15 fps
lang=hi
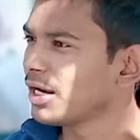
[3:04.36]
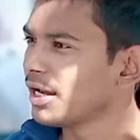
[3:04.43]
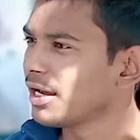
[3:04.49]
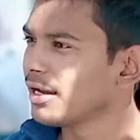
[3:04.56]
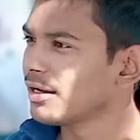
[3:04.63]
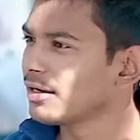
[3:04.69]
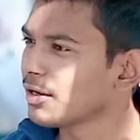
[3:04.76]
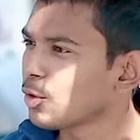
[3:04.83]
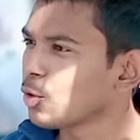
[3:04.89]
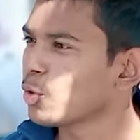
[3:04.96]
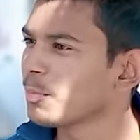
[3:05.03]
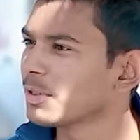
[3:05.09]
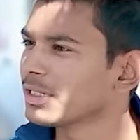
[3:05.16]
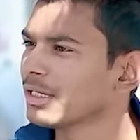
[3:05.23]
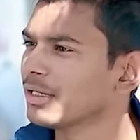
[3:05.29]
वाला है
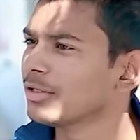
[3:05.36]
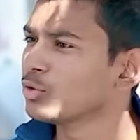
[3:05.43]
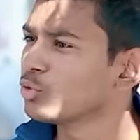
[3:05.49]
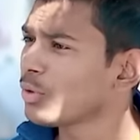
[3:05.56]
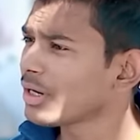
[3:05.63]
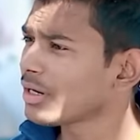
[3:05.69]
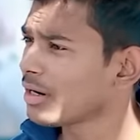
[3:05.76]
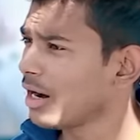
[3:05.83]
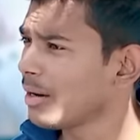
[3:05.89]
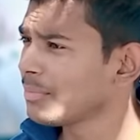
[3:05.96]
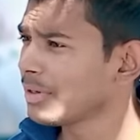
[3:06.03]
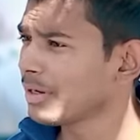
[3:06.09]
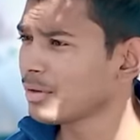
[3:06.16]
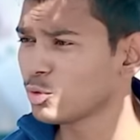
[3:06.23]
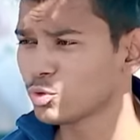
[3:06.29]
करोड़पति तू एक
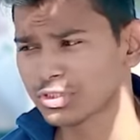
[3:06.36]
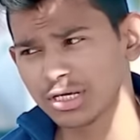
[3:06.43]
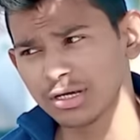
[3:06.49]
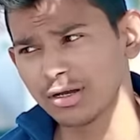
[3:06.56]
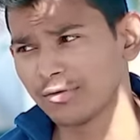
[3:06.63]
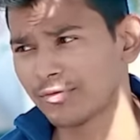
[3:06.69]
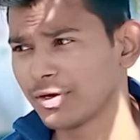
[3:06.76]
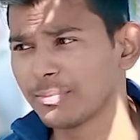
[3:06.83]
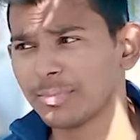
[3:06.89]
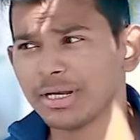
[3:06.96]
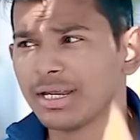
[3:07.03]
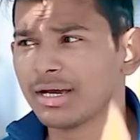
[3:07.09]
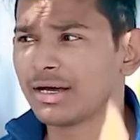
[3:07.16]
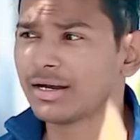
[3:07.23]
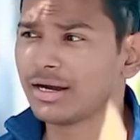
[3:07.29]
काम कर उसकी गर्लफ्रेंड
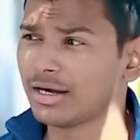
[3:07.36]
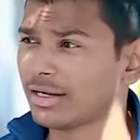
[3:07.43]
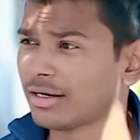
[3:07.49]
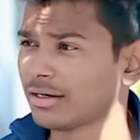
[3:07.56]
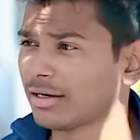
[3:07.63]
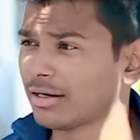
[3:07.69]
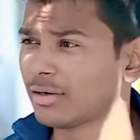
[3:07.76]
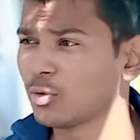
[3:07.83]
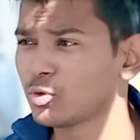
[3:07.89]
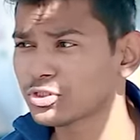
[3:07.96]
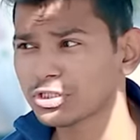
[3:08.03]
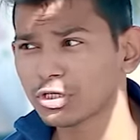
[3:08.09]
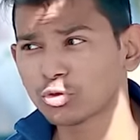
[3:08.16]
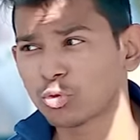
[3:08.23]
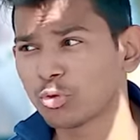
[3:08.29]
बनने का नाटक कर
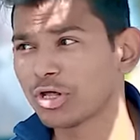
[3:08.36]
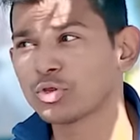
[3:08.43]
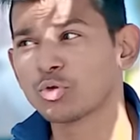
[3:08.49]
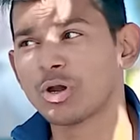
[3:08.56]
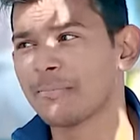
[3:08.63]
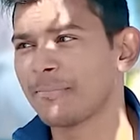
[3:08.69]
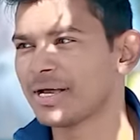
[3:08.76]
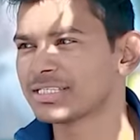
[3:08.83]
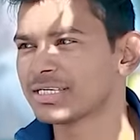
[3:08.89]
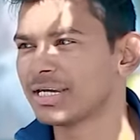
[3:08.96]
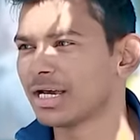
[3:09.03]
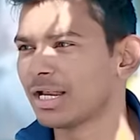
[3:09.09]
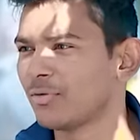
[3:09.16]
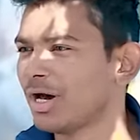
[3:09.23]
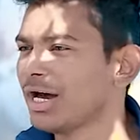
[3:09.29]
उससे थोड़े थोड़े पैसे
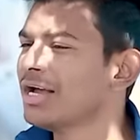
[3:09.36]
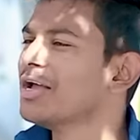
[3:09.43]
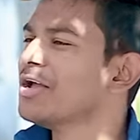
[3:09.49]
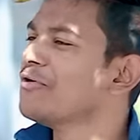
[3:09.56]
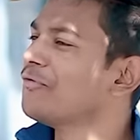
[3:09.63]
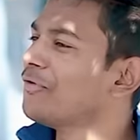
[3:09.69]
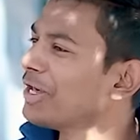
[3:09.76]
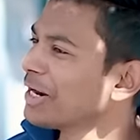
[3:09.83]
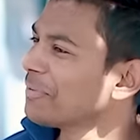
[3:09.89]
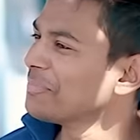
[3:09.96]
निकलवा फिर